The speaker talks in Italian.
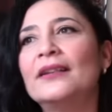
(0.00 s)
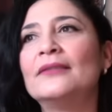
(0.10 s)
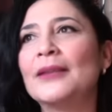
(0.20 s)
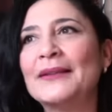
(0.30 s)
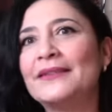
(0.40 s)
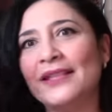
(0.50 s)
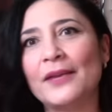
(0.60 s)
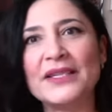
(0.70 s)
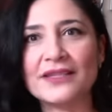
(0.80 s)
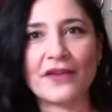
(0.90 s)
una
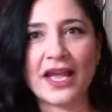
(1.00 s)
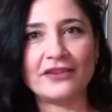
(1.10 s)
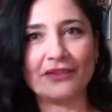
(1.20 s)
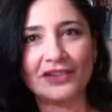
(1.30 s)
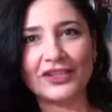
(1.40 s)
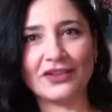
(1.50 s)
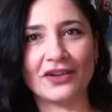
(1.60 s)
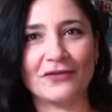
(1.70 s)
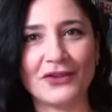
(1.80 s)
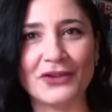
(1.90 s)
mattina mi sveglio e
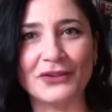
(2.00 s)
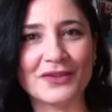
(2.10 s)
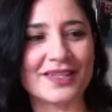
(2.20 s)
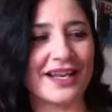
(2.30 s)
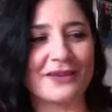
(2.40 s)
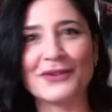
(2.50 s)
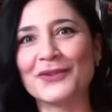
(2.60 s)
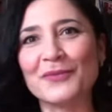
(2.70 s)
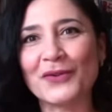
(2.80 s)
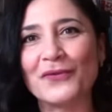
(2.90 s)
decido che voglio indossare
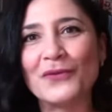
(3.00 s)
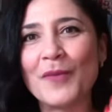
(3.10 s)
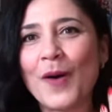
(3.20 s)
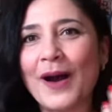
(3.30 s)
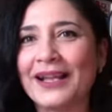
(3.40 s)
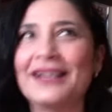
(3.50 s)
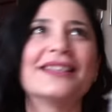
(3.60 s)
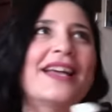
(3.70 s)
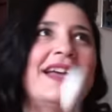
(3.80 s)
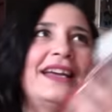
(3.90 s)
questo profumo anche
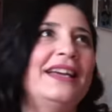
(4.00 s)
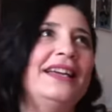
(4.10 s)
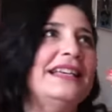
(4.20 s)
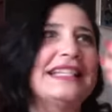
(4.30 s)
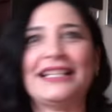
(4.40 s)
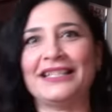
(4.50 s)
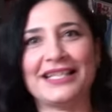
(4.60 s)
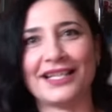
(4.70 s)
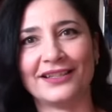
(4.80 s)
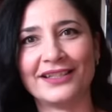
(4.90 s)
se è
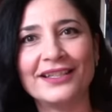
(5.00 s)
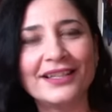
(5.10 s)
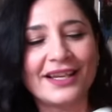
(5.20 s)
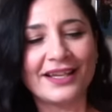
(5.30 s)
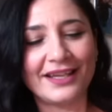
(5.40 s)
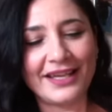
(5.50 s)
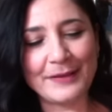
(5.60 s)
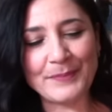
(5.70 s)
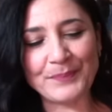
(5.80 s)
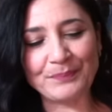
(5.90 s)
estate-estate.
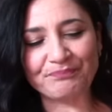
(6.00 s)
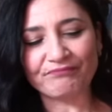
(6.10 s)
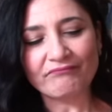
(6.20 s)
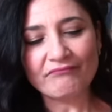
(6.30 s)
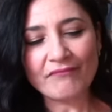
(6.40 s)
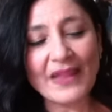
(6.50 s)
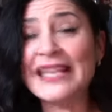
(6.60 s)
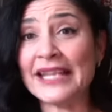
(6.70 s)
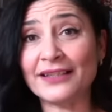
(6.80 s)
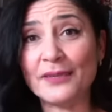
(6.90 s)
Ehm,
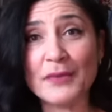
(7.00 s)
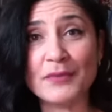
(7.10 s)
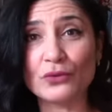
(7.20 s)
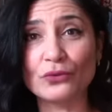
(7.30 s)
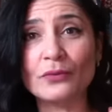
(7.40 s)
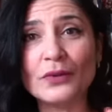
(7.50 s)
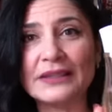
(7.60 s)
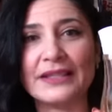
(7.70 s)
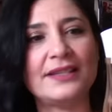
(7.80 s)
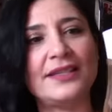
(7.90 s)
e niente, mi è piaciuto
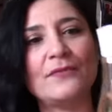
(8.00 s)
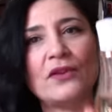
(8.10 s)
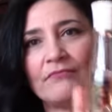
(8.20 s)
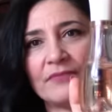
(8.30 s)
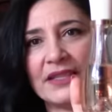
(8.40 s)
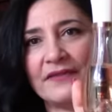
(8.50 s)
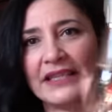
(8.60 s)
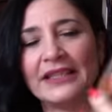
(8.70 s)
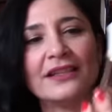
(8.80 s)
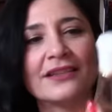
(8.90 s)
moltissimo, si
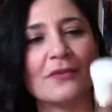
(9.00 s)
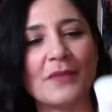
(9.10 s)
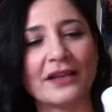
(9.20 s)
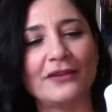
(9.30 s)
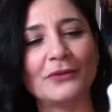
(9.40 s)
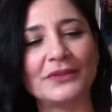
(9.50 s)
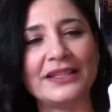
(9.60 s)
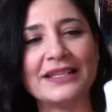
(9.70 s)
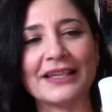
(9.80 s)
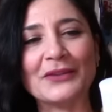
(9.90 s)
vede insomma che l'ho
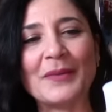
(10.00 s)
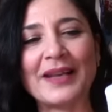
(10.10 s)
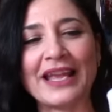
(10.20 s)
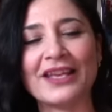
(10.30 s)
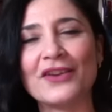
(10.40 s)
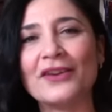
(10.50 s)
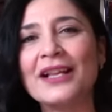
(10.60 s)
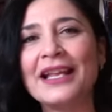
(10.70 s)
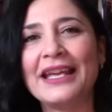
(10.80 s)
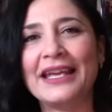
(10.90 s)
utilizzato parecchio
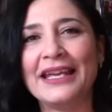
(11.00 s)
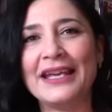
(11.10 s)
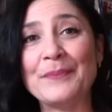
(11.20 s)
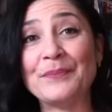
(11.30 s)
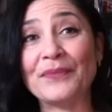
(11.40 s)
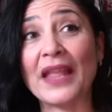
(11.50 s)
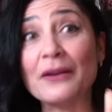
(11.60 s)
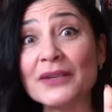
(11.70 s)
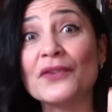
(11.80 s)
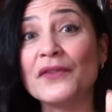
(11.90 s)
e, ehm,
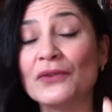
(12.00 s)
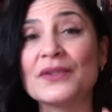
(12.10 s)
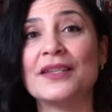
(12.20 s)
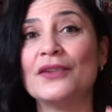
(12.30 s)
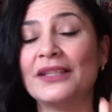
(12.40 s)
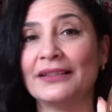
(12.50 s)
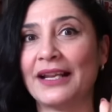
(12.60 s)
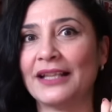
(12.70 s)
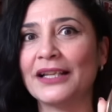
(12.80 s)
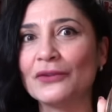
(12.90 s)
e questo vi consiglio di
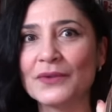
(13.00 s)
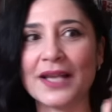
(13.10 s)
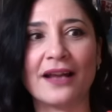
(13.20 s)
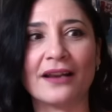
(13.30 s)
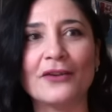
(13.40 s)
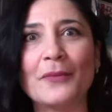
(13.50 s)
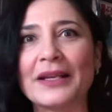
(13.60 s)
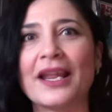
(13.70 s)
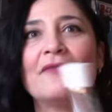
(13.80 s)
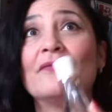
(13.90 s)
andare ad annusarlo
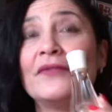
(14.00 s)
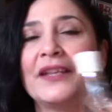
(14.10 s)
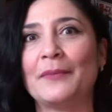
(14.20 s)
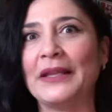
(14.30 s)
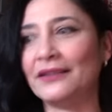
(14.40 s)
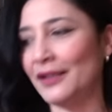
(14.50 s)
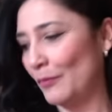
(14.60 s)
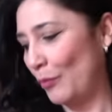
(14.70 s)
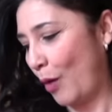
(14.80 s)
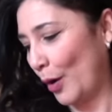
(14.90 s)
perché è
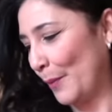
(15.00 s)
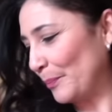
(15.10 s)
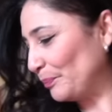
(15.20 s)
veramente buono.